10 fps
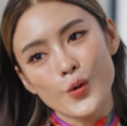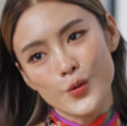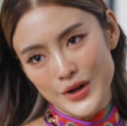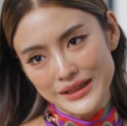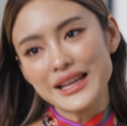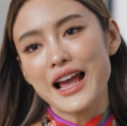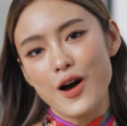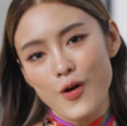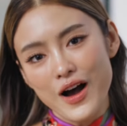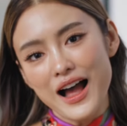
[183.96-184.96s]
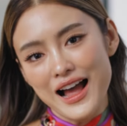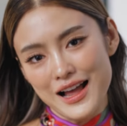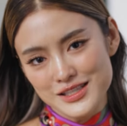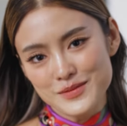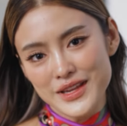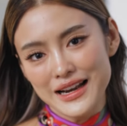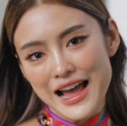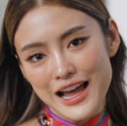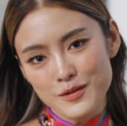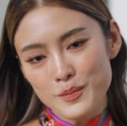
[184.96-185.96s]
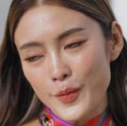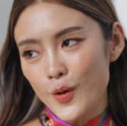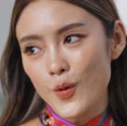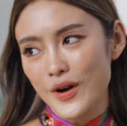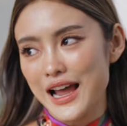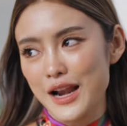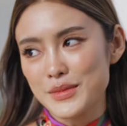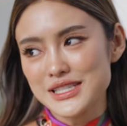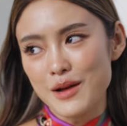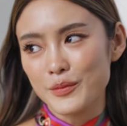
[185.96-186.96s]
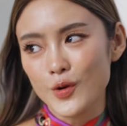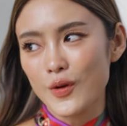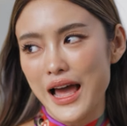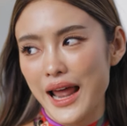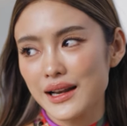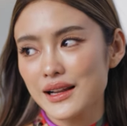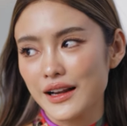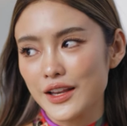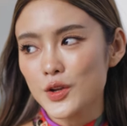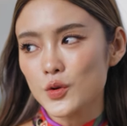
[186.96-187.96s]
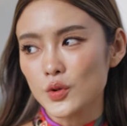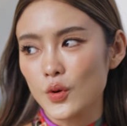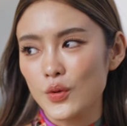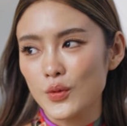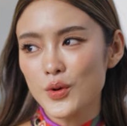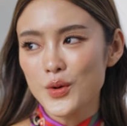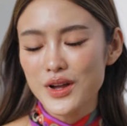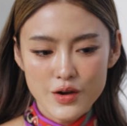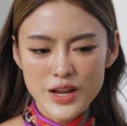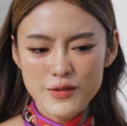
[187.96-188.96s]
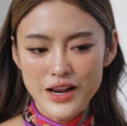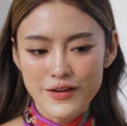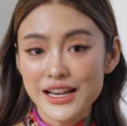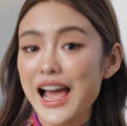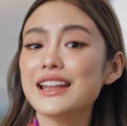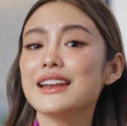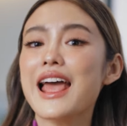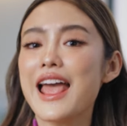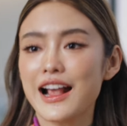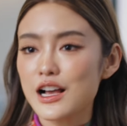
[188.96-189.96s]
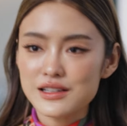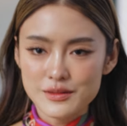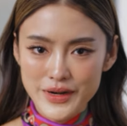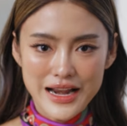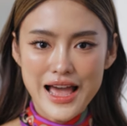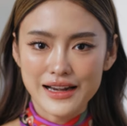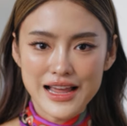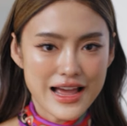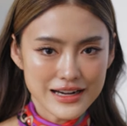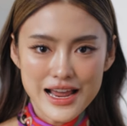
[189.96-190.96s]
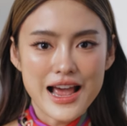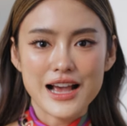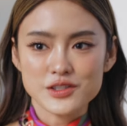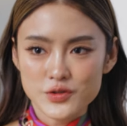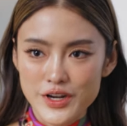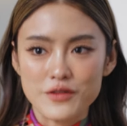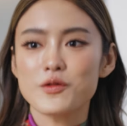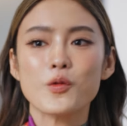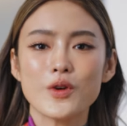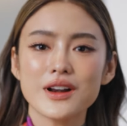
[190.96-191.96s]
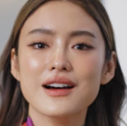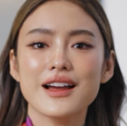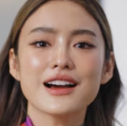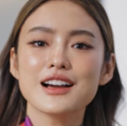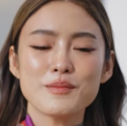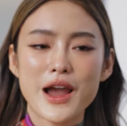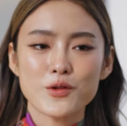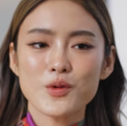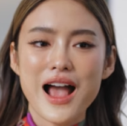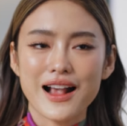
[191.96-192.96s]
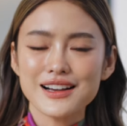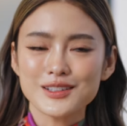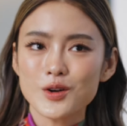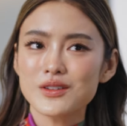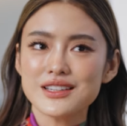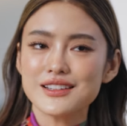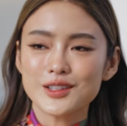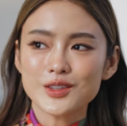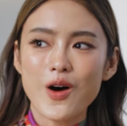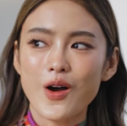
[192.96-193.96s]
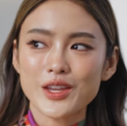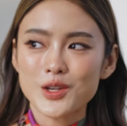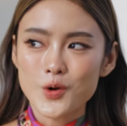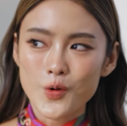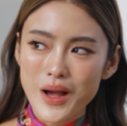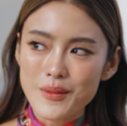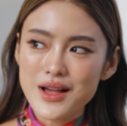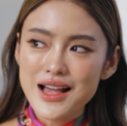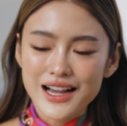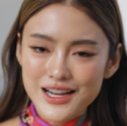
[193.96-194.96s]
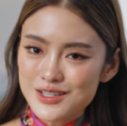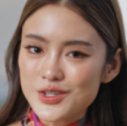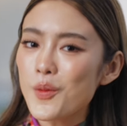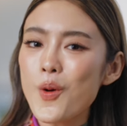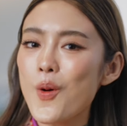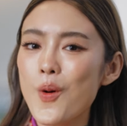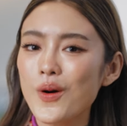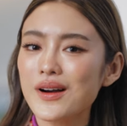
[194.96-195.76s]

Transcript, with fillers: ก๋วยเตี๋ยวค่ะ จะมีร้านโปรดร้านประจำโยร้านหนึ่งที่อยู่ตรงเขาเรียกว่าอะไรวะท่าดินแดงก็คือเป็นร้านข้างทางสตรีทฟู้ดเลย ก็คือไปทุกครั้งก็คือต้องยืนต่อคิวแบบครึ่งชั่วโมง